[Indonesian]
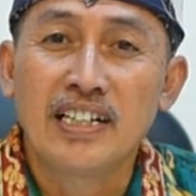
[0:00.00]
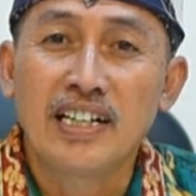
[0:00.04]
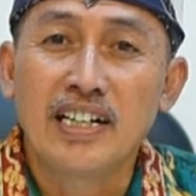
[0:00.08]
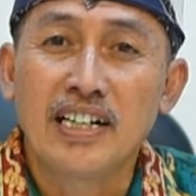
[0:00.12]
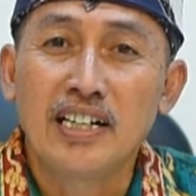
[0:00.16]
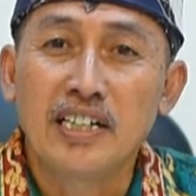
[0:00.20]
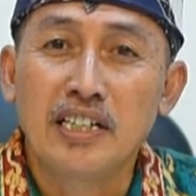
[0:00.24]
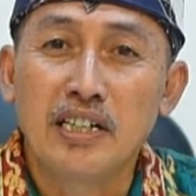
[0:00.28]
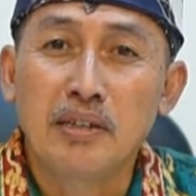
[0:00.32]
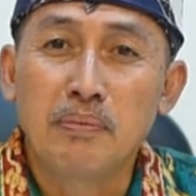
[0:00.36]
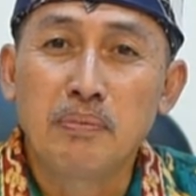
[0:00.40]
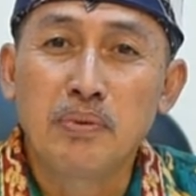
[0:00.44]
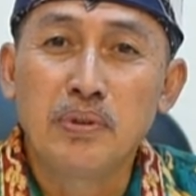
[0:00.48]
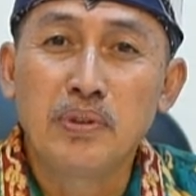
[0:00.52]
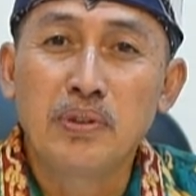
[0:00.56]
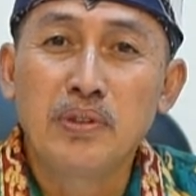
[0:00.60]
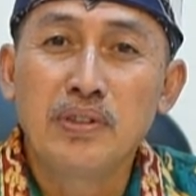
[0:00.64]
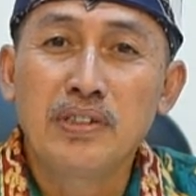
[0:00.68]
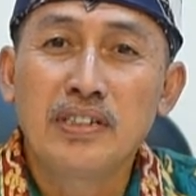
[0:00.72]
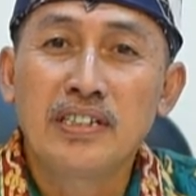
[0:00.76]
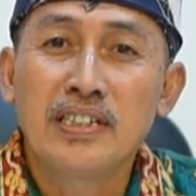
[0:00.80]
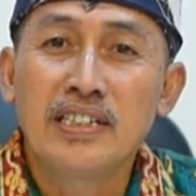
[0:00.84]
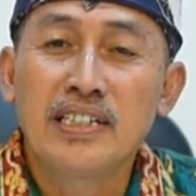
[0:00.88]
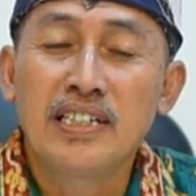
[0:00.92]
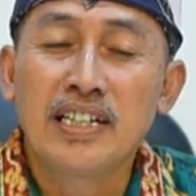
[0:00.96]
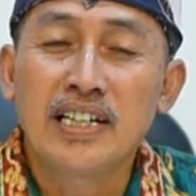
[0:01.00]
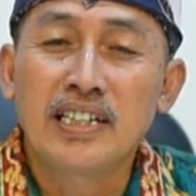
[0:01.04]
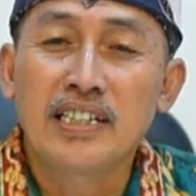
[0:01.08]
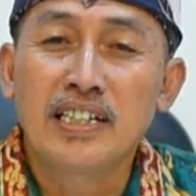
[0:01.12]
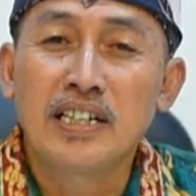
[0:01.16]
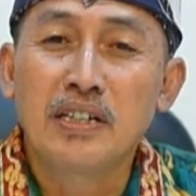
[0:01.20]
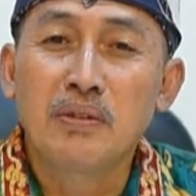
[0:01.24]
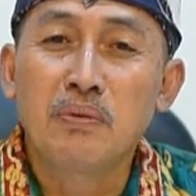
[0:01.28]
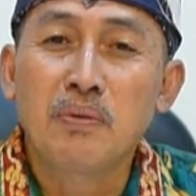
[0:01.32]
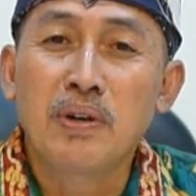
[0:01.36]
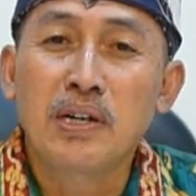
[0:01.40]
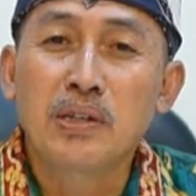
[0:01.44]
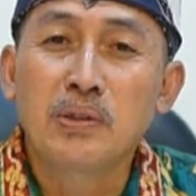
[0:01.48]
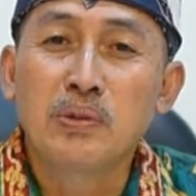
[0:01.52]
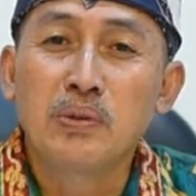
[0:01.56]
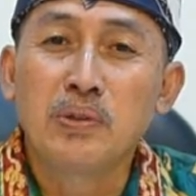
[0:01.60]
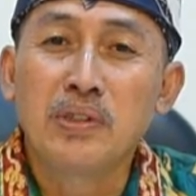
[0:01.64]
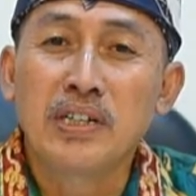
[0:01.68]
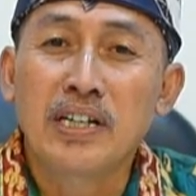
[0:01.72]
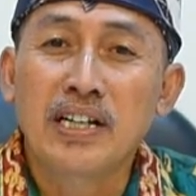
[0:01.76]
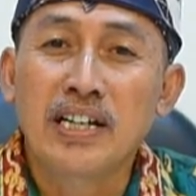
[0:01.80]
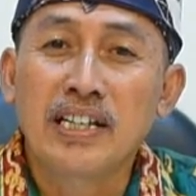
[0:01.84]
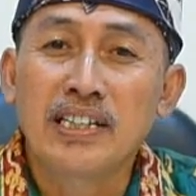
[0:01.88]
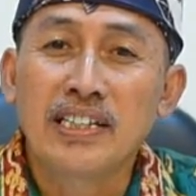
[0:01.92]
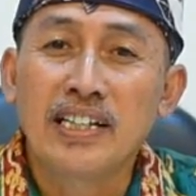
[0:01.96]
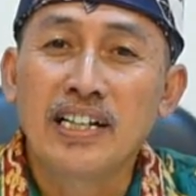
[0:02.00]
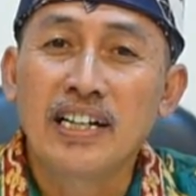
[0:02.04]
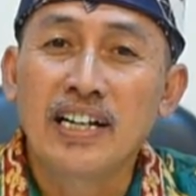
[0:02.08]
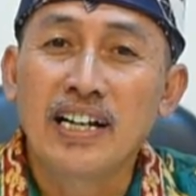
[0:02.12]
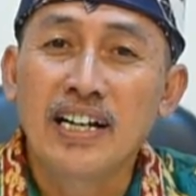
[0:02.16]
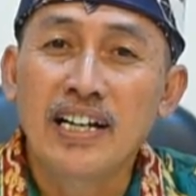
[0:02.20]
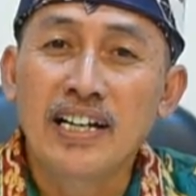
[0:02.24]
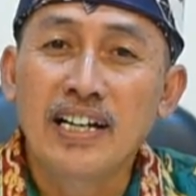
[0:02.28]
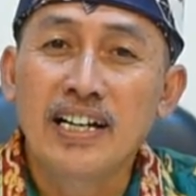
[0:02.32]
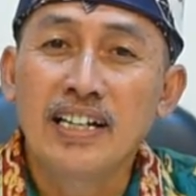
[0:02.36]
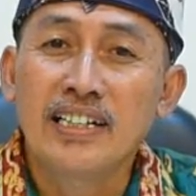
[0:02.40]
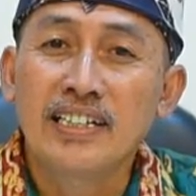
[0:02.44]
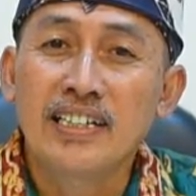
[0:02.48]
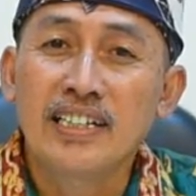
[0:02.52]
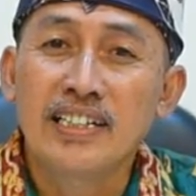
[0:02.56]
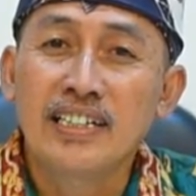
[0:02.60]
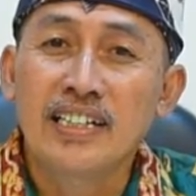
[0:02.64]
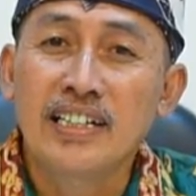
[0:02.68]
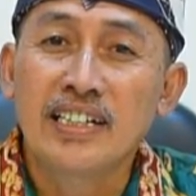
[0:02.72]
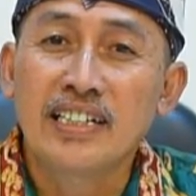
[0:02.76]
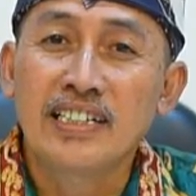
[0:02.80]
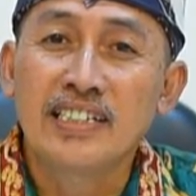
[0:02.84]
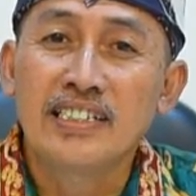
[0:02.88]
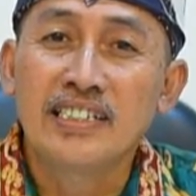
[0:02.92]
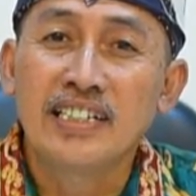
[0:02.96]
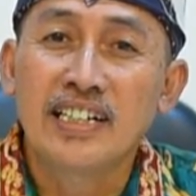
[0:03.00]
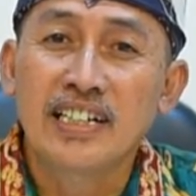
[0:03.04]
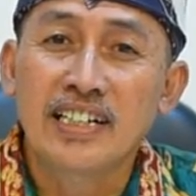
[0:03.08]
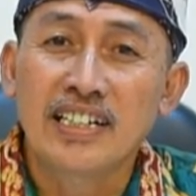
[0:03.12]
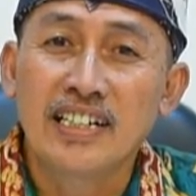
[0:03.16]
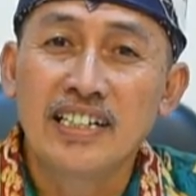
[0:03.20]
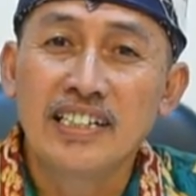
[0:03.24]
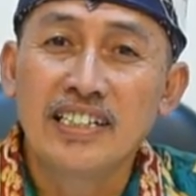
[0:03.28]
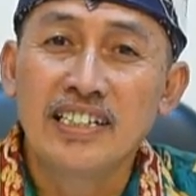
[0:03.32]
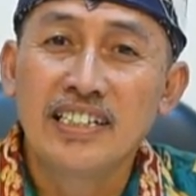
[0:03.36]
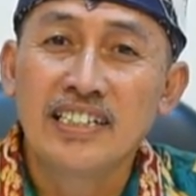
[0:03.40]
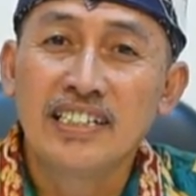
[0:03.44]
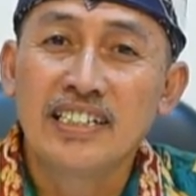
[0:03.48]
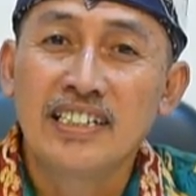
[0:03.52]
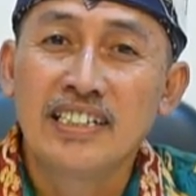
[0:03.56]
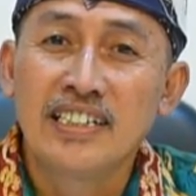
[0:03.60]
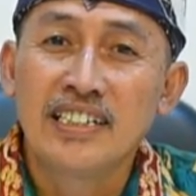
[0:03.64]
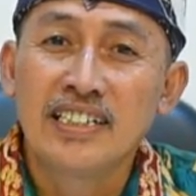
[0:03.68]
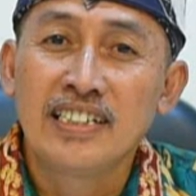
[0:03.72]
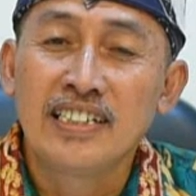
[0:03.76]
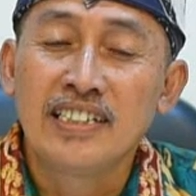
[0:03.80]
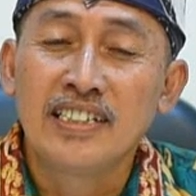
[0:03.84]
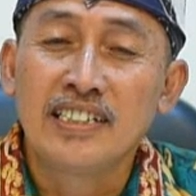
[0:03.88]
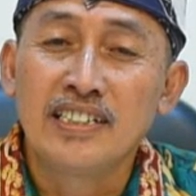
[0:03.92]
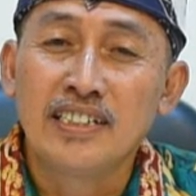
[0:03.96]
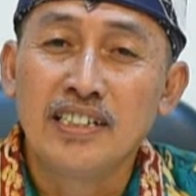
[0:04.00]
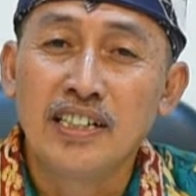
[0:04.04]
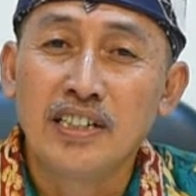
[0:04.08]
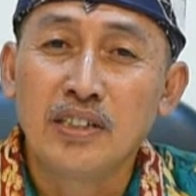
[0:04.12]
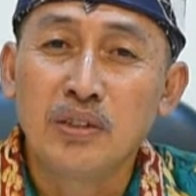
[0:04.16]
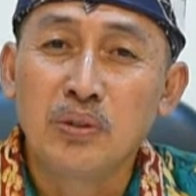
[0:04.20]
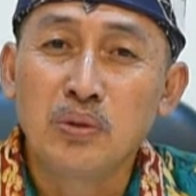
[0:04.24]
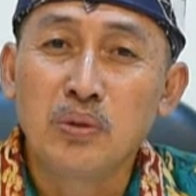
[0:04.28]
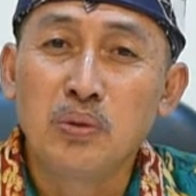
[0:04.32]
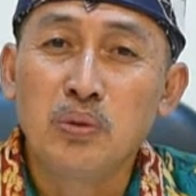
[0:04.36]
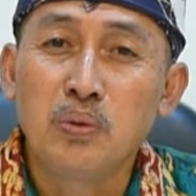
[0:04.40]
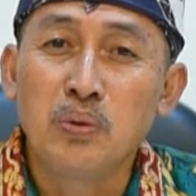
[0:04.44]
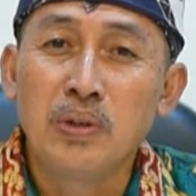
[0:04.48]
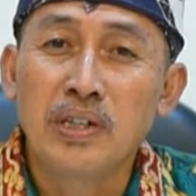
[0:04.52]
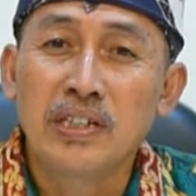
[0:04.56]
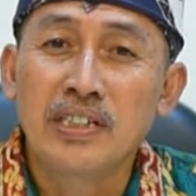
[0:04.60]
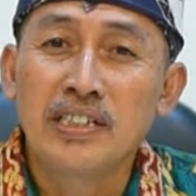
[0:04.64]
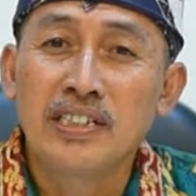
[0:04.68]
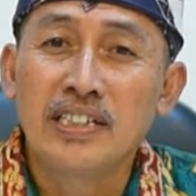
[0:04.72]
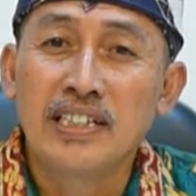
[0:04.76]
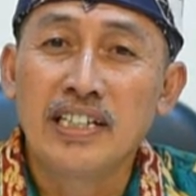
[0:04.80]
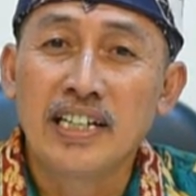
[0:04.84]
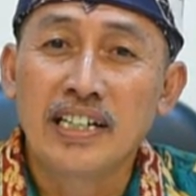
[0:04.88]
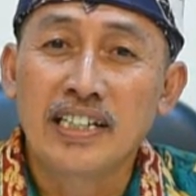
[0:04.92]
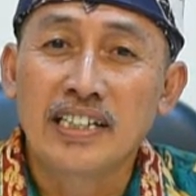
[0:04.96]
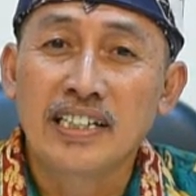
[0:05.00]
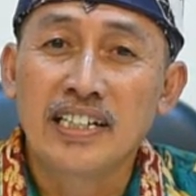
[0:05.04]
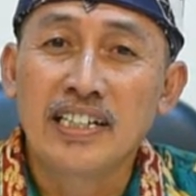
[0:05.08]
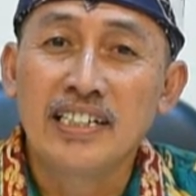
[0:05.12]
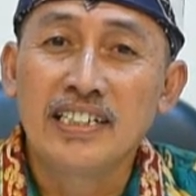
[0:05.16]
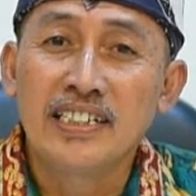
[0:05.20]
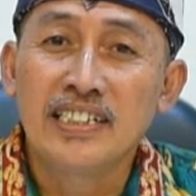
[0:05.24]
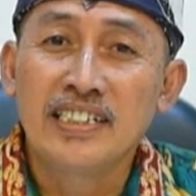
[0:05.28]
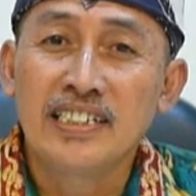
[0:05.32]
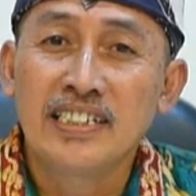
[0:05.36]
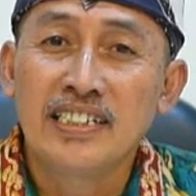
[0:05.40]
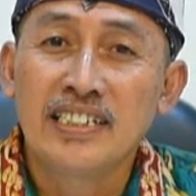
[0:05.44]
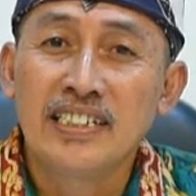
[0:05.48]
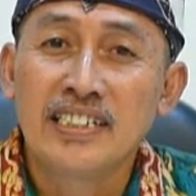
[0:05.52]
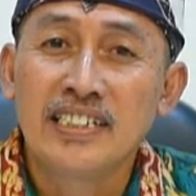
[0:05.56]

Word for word: Adapun kegiatan waktu dekat yang akan kita kerjakan yaitu dua kegiatan.